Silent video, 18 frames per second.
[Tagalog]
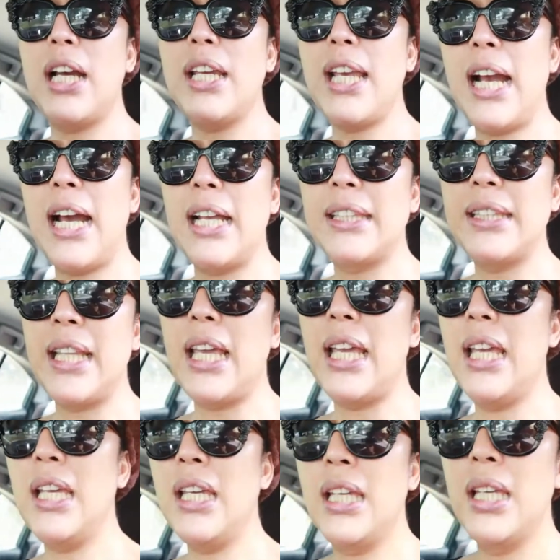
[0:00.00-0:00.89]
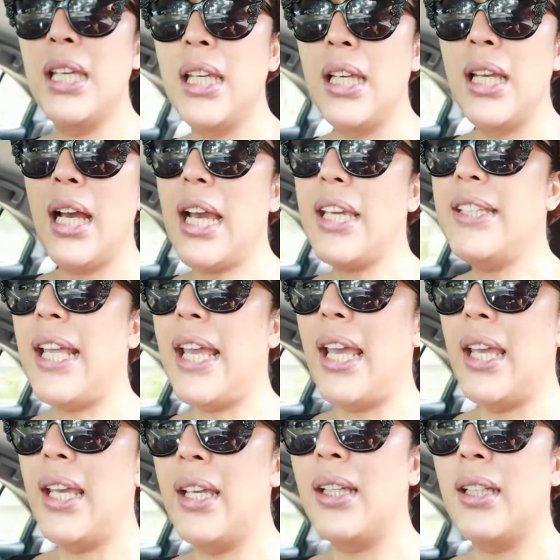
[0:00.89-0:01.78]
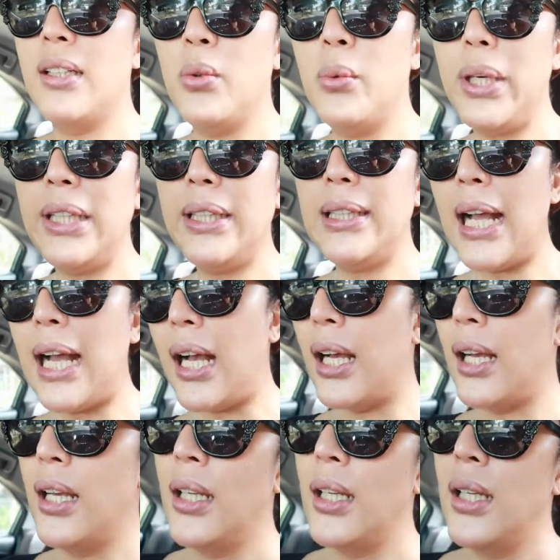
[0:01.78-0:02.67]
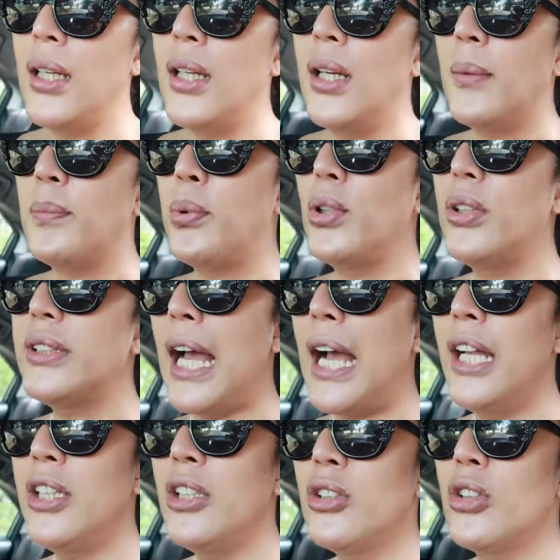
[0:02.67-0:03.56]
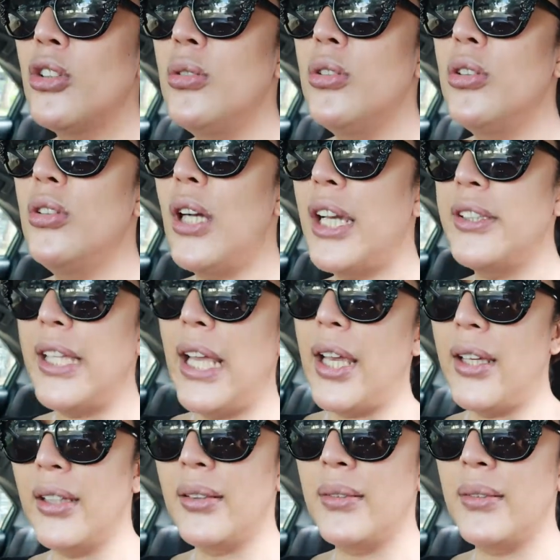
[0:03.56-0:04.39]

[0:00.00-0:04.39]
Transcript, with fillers: kay ate. Ay, hindi. Wait lang. Puntahan ko, ay, hindi.